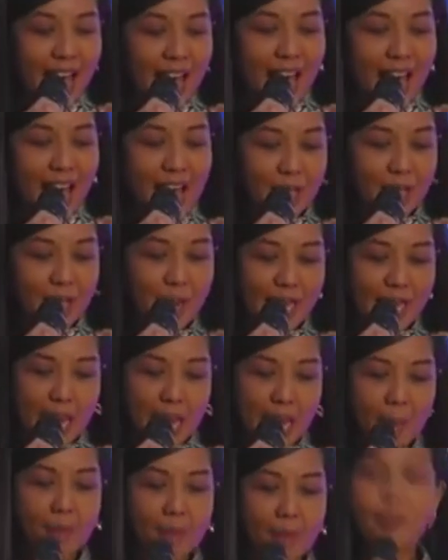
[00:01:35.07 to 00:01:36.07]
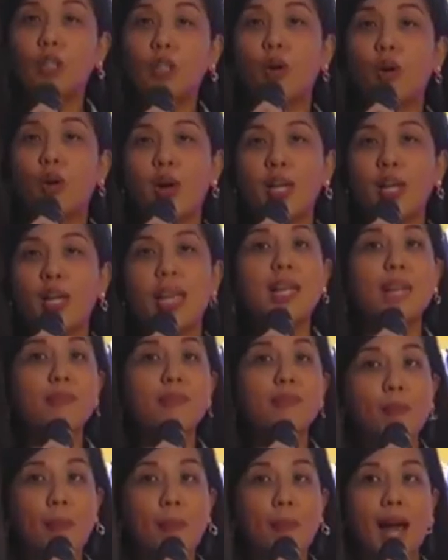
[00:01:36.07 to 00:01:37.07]
At maliban pa doon, alam
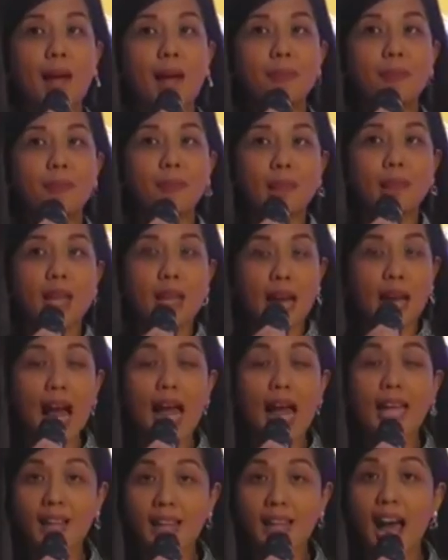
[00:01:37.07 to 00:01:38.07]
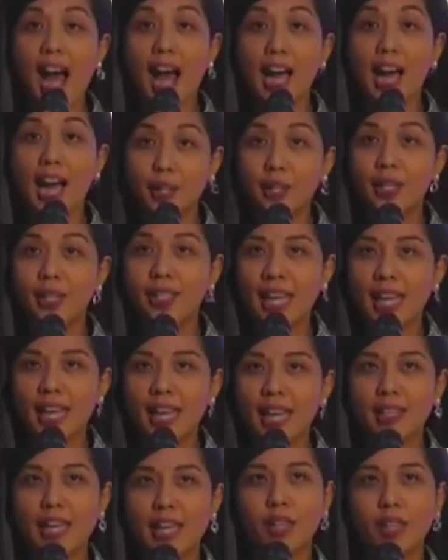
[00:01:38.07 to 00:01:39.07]
niyo ba, kahit na iron
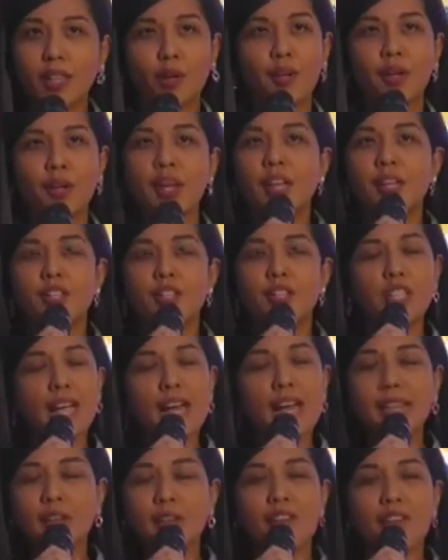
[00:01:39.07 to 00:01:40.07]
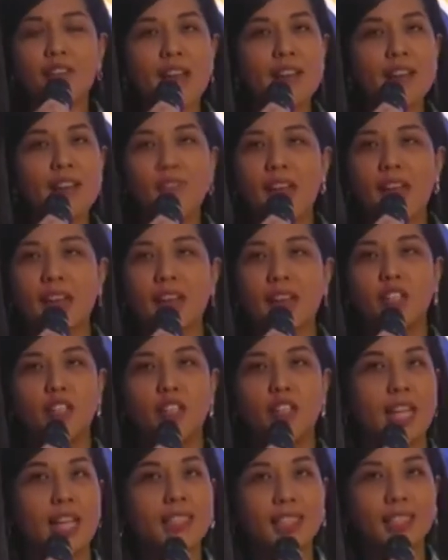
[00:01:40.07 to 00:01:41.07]
lady ito, she has a very, very
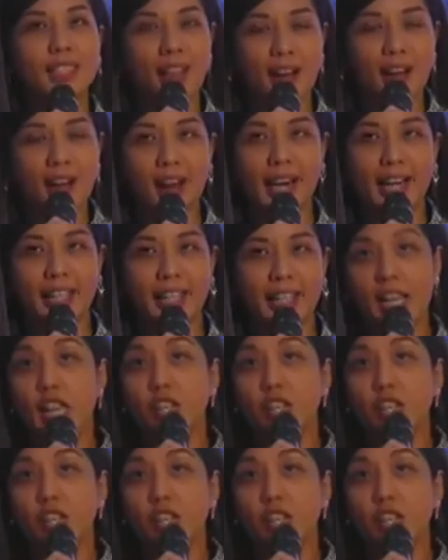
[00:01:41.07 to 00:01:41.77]
gentle heart.